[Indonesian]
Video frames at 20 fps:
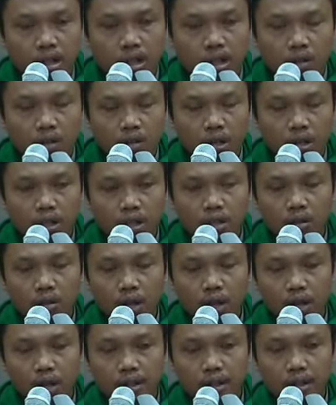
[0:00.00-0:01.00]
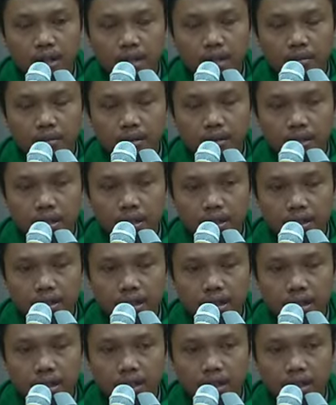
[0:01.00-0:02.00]
wa yu'adzib dan
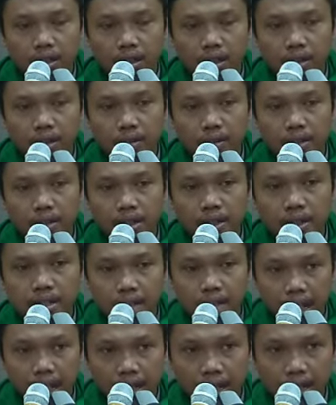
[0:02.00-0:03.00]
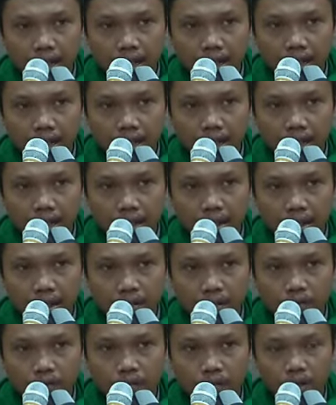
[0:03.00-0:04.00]
jika Allah menyiksa
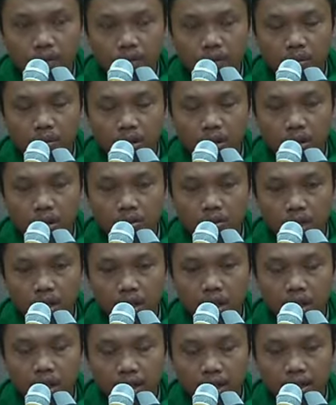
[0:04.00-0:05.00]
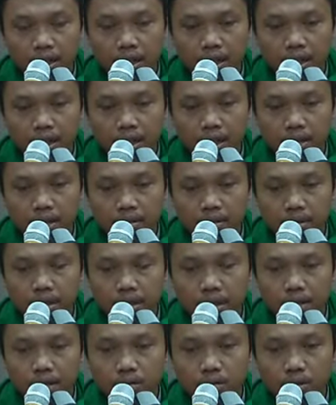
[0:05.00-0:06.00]
fa bimahdil adli
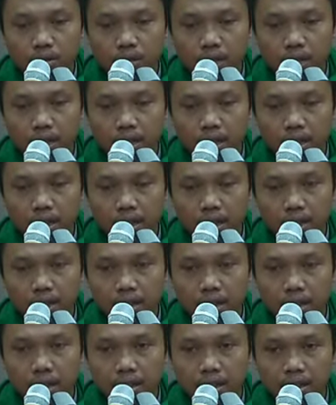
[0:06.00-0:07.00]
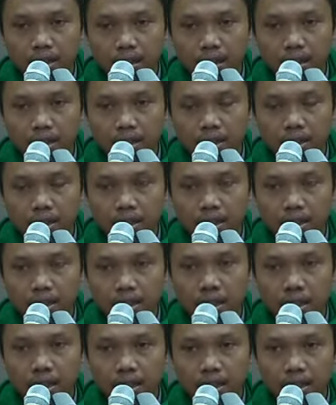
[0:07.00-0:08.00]
maka murni adalah dengan
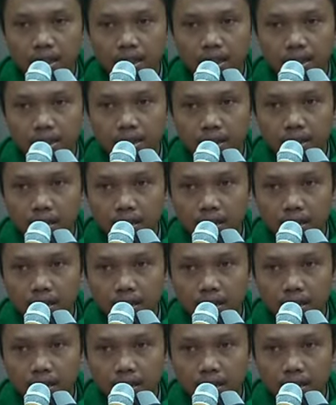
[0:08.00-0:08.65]
keadilannya